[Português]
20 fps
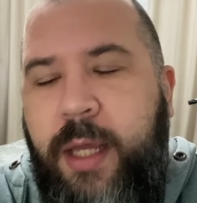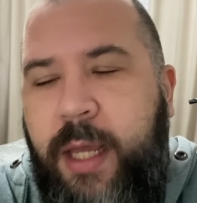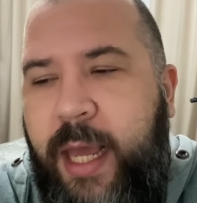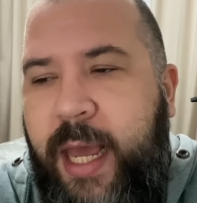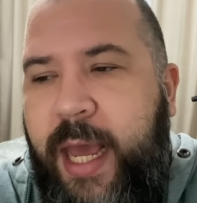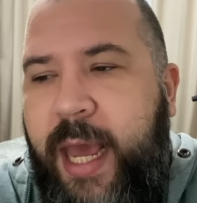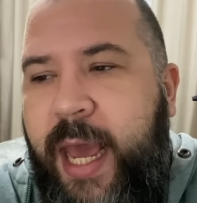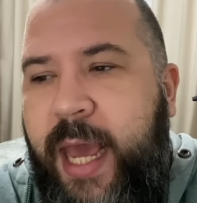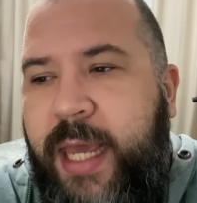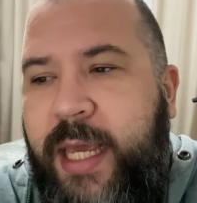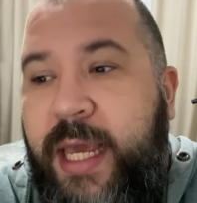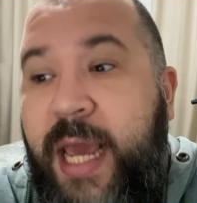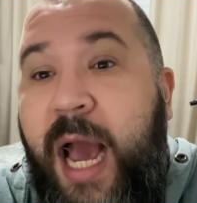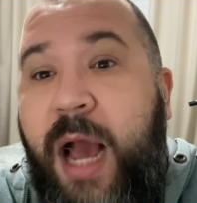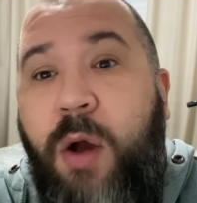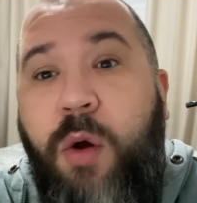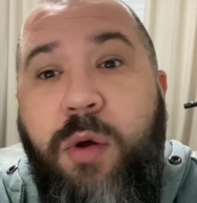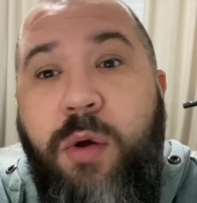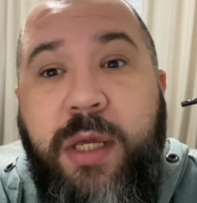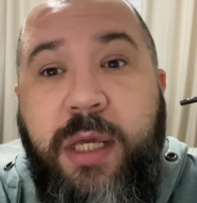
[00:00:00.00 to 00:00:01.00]
É, e,
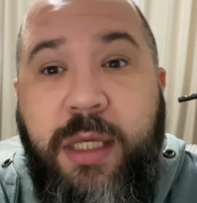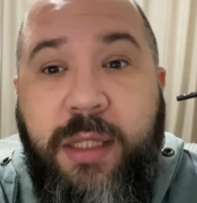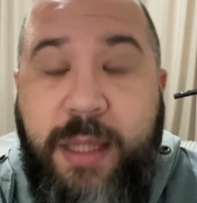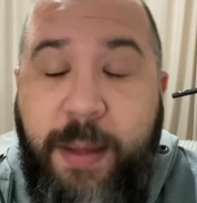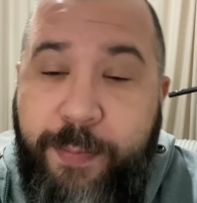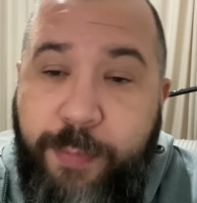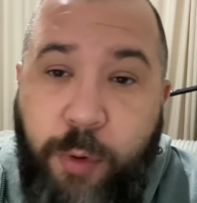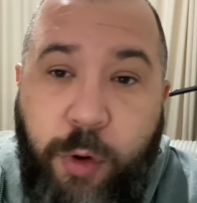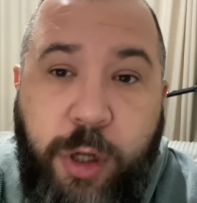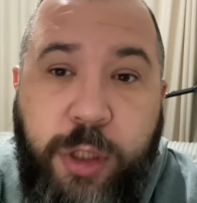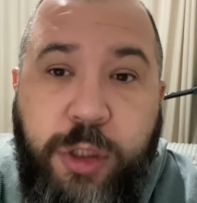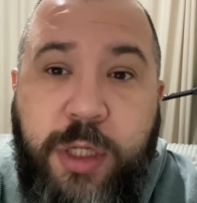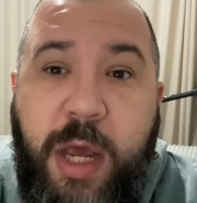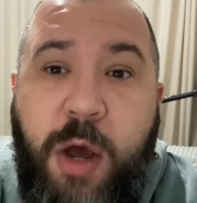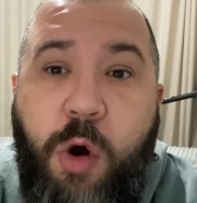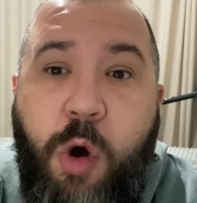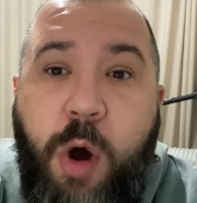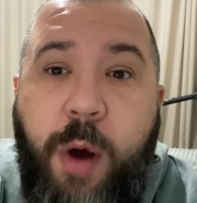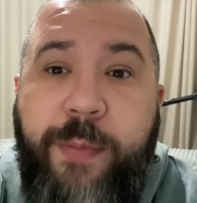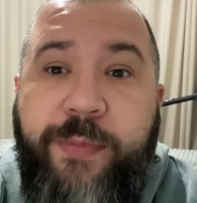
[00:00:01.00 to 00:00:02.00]
a, e, depois é
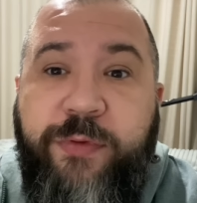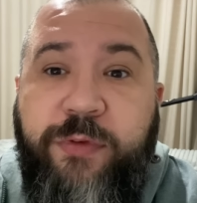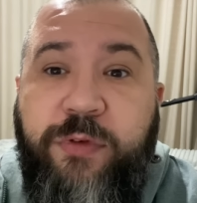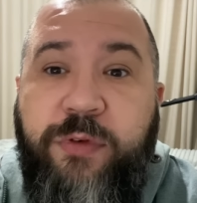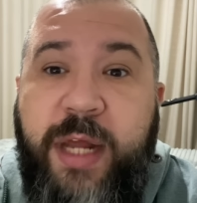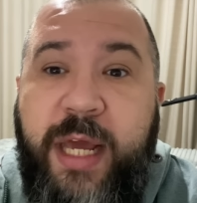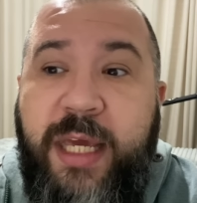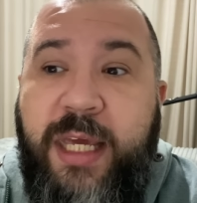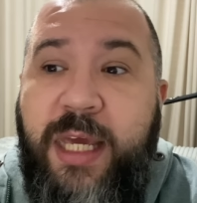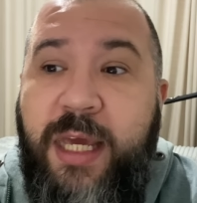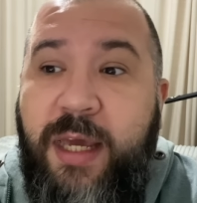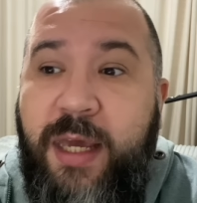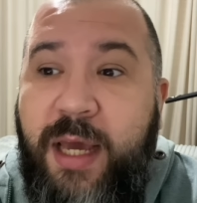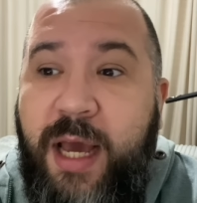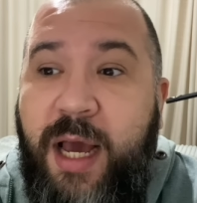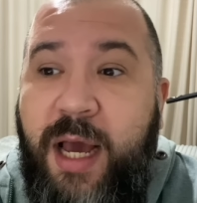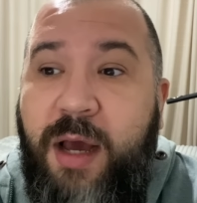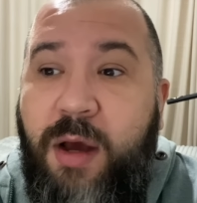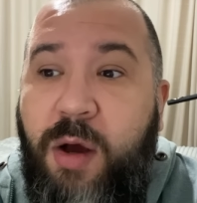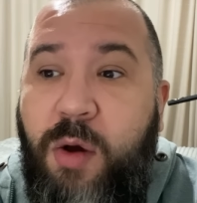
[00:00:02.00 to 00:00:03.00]
óbvio né, que
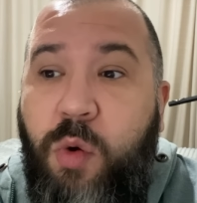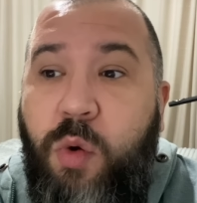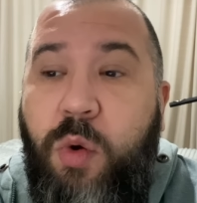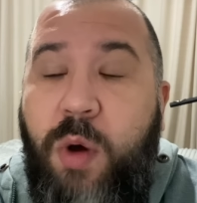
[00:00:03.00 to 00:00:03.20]
a,